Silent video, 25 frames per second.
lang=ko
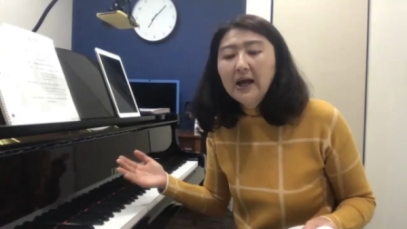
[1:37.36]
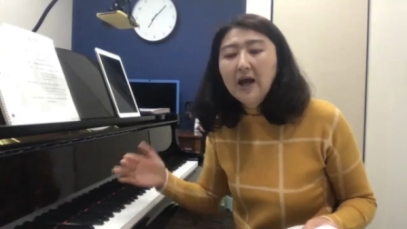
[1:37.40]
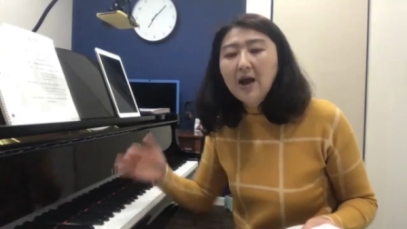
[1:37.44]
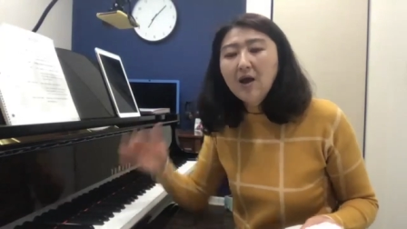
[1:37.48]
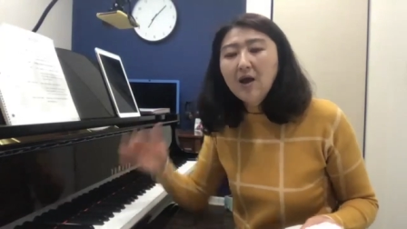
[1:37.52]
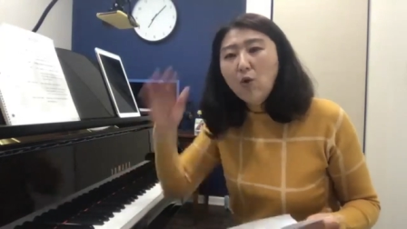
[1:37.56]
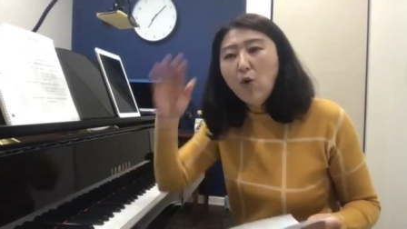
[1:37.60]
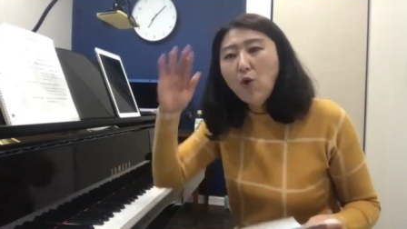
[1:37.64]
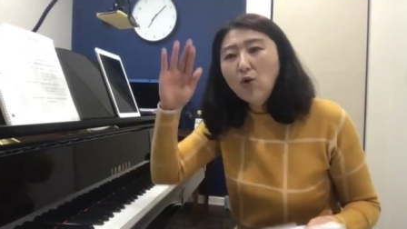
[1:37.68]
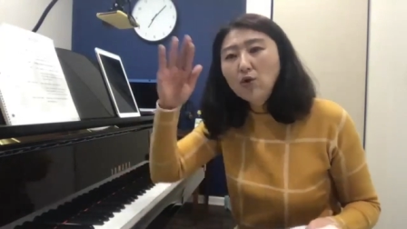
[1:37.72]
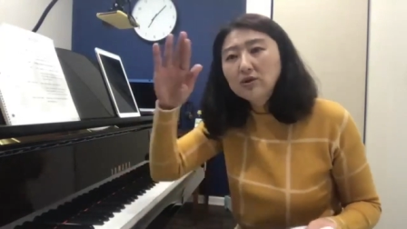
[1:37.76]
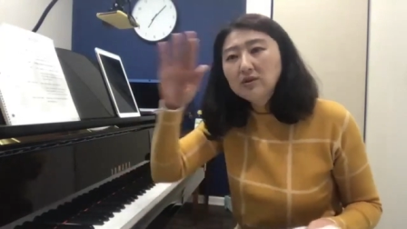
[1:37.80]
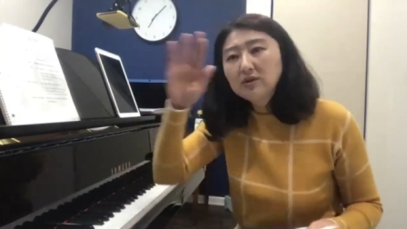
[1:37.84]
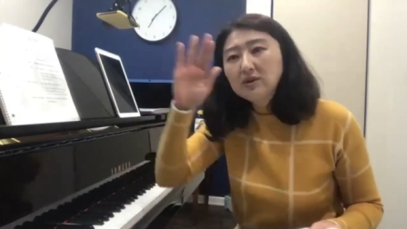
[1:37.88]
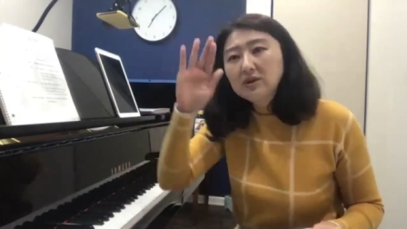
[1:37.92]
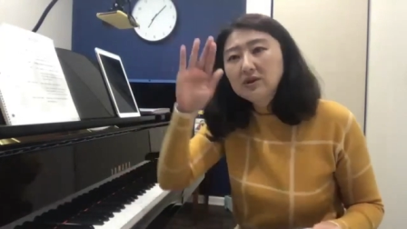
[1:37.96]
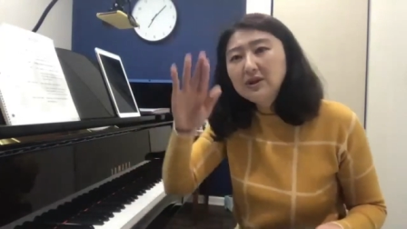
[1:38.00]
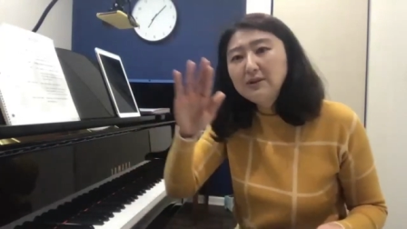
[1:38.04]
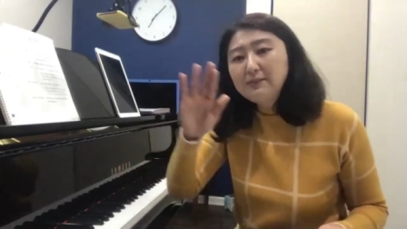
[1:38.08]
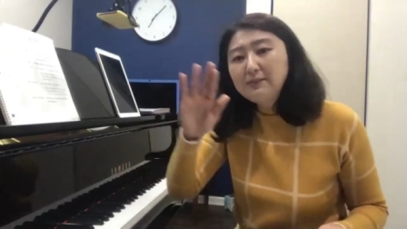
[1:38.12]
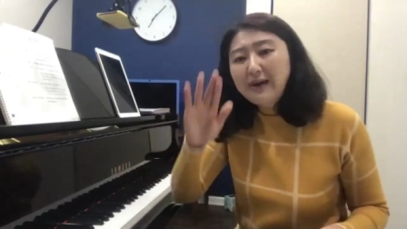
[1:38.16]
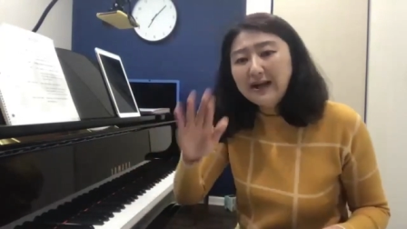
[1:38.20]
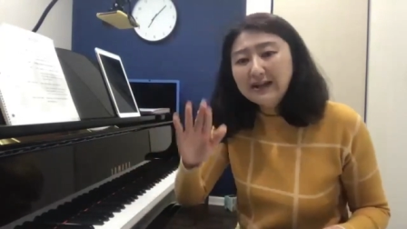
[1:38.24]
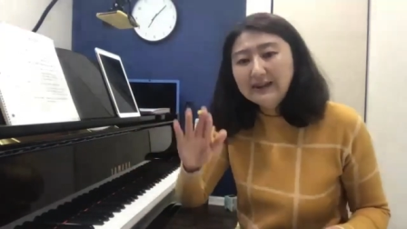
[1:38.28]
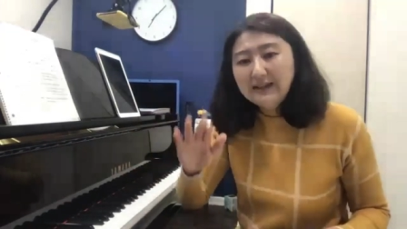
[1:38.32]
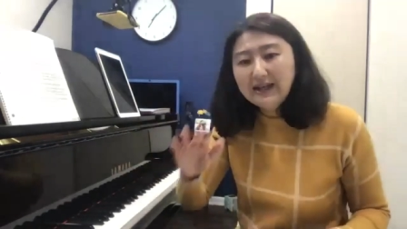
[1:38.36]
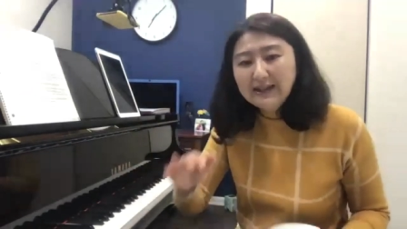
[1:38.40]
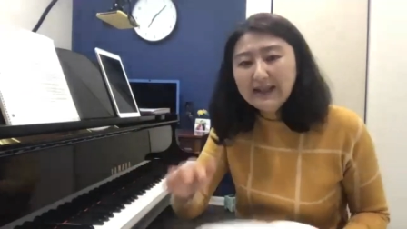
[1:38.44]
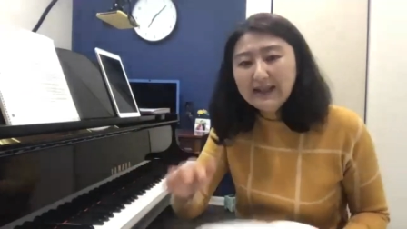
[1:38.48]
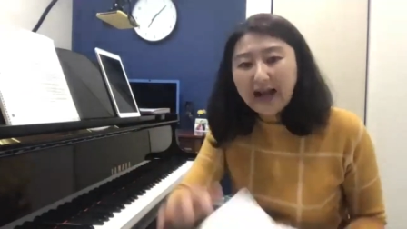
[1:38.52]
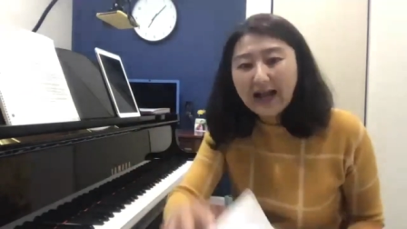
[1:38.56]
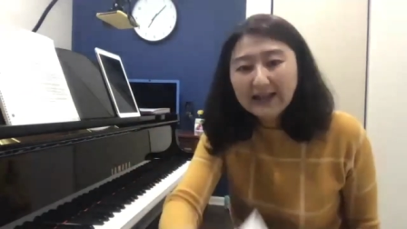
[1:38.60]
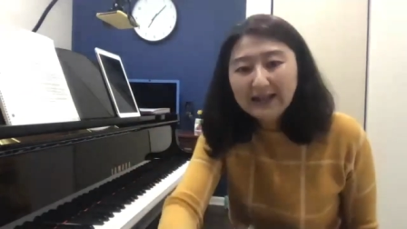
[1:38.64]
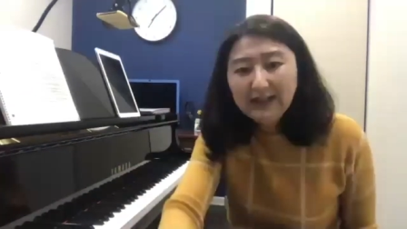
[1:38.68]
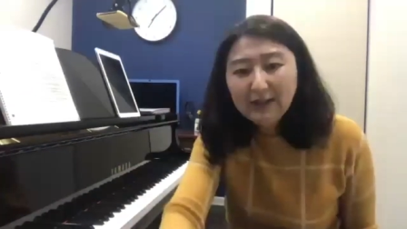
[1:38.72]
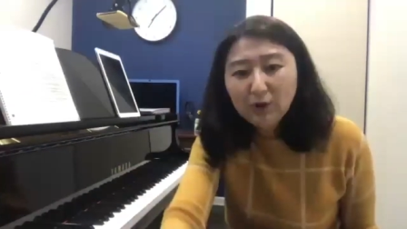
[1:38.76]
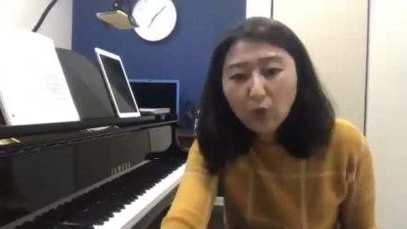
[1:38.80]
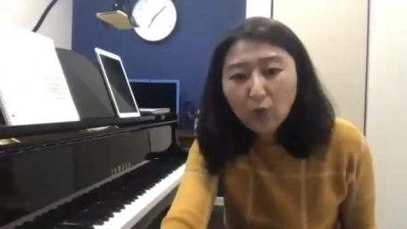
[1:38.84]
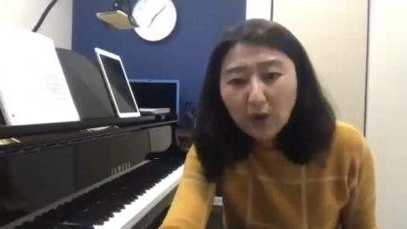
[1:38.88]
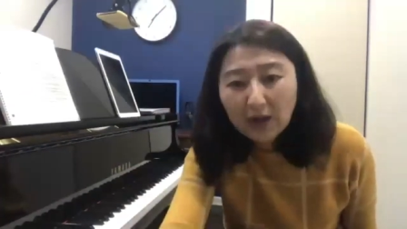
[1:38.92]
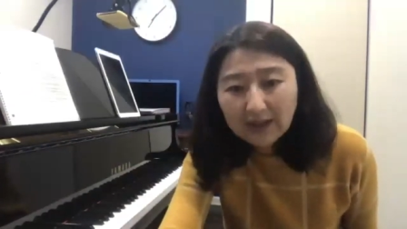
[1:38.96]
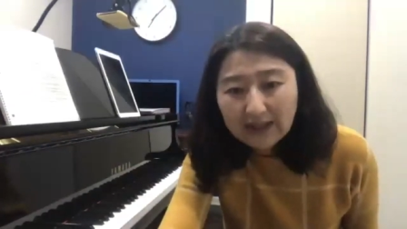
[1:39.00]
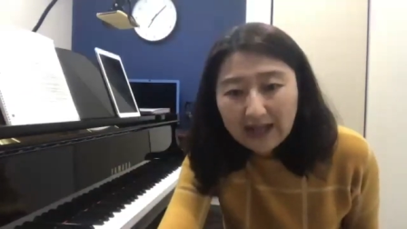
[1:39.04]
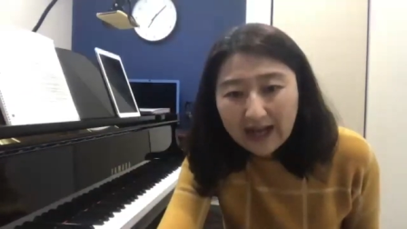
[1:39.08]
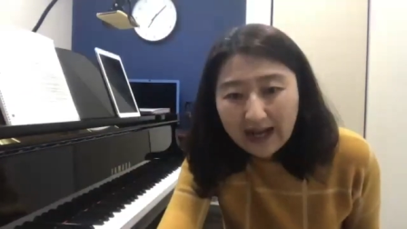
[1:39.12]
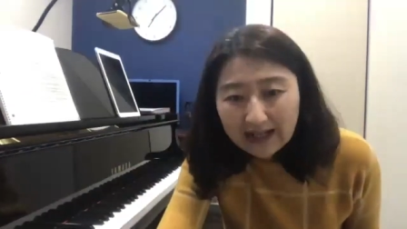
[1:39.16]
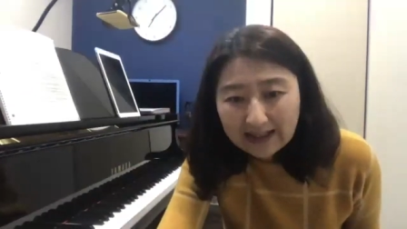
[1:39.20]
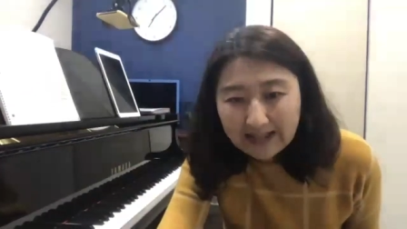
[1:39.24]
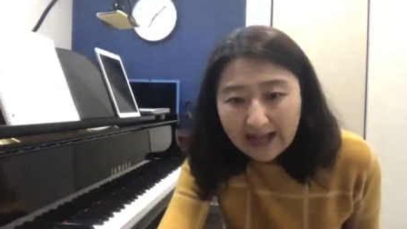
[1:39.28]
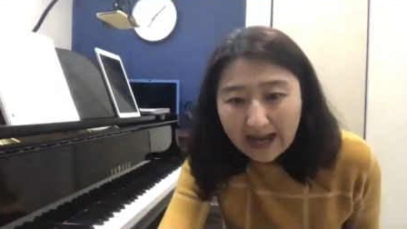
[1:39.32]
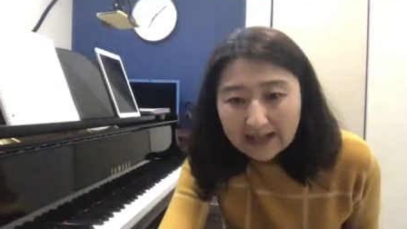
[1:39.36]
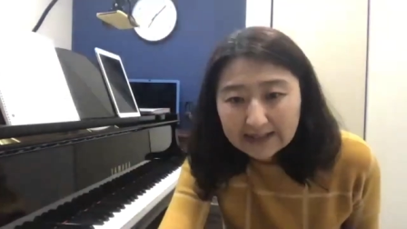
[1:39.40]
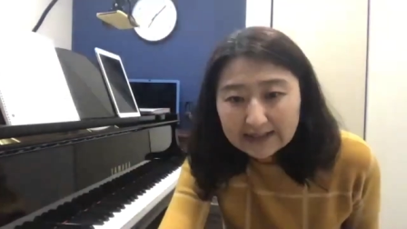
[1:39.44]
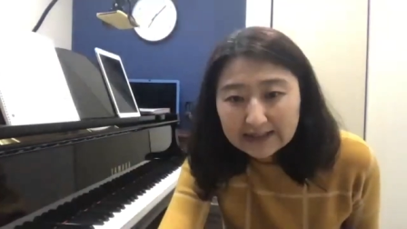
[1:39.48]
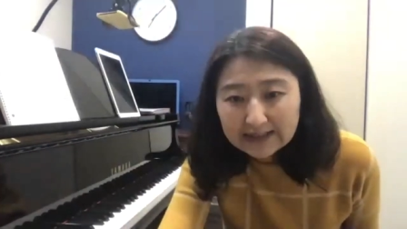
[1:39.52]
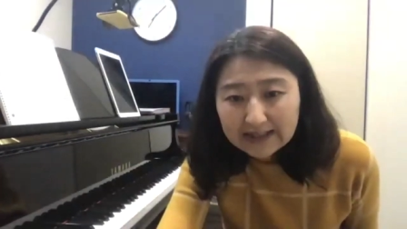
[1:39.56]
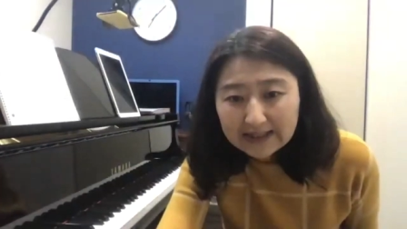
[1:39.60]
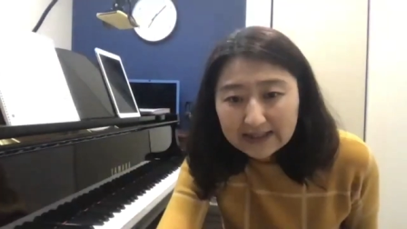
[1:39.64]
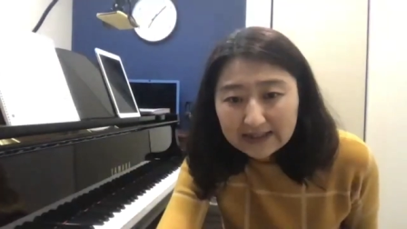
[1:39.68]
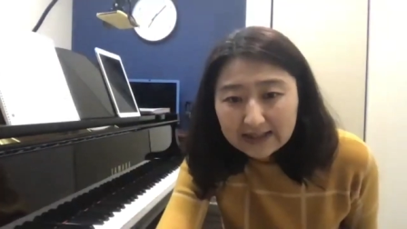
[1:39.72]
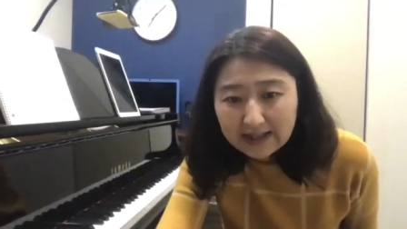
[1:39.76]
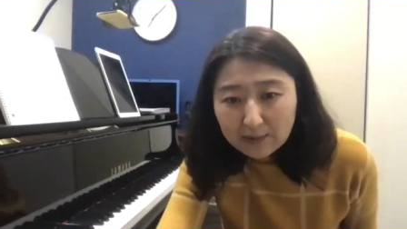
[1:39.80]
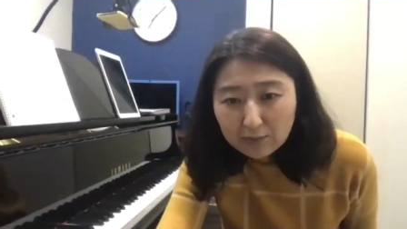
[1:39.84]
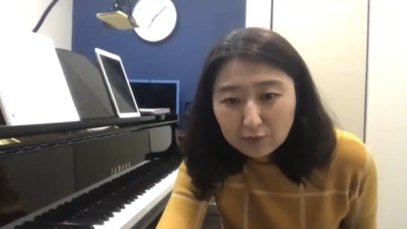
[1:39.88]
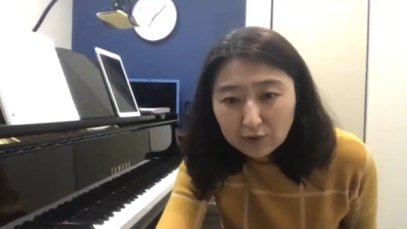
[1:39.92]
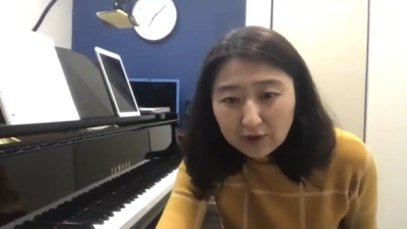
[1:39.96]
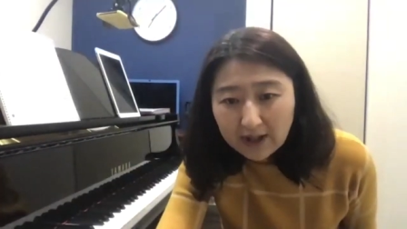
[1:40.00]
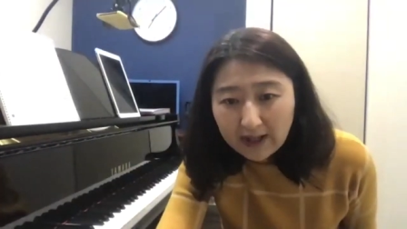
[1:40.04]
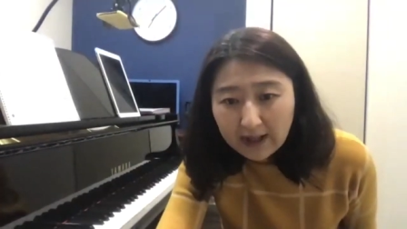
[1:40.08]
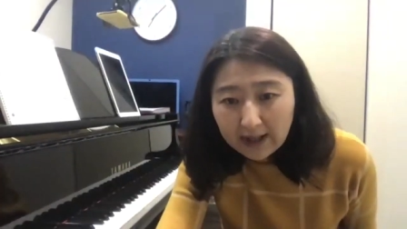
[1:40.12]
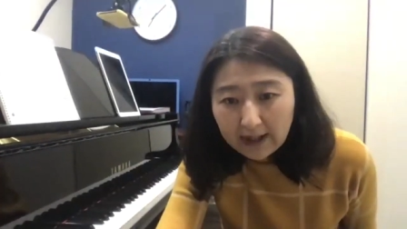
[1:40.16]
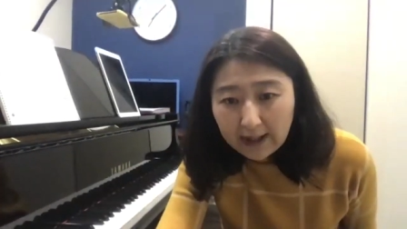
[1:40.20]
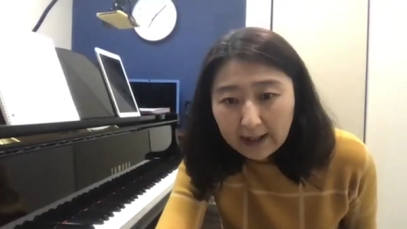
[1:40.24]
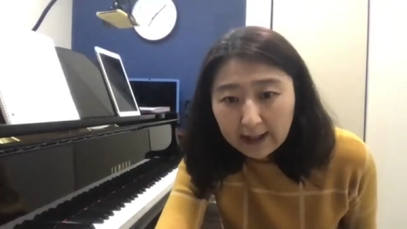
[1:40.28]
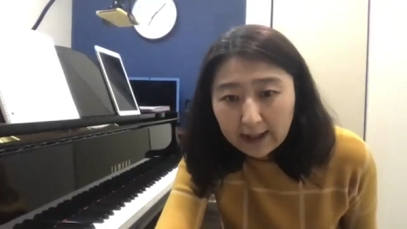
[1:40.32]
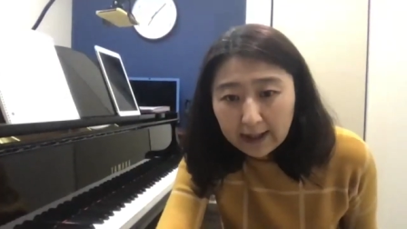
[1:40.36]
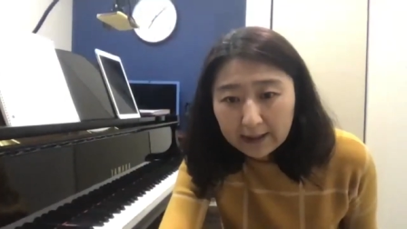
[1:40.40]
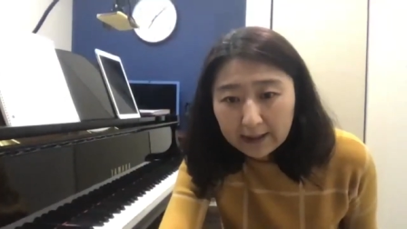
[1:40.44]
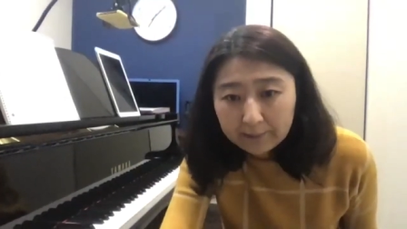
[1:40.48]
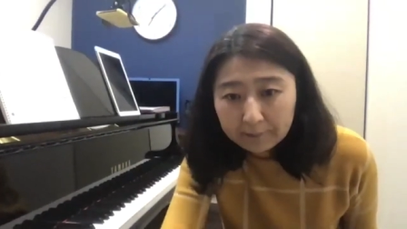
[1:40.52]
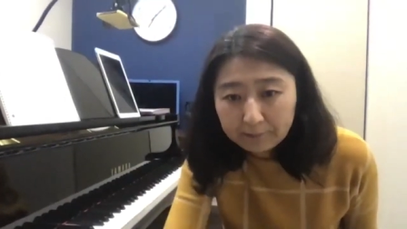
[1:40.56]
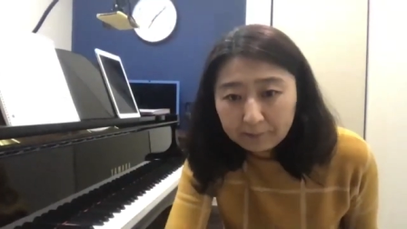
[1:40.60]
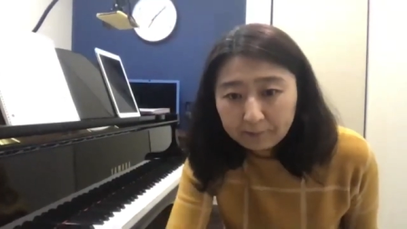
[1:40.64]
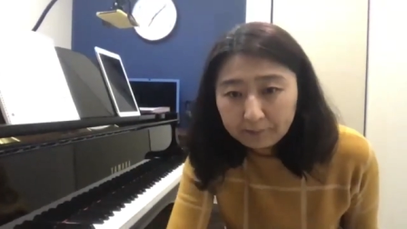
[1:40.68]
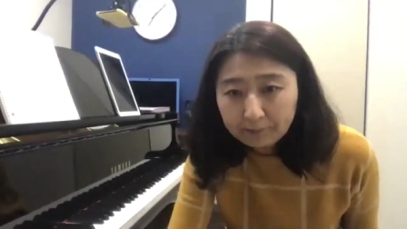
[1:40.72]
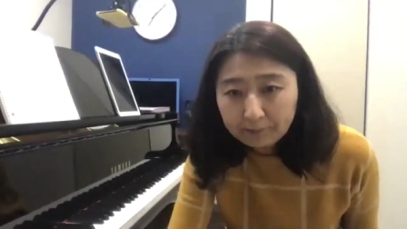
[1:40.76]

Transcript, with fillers: 곡들마다 난이도가 다 다르기 때문에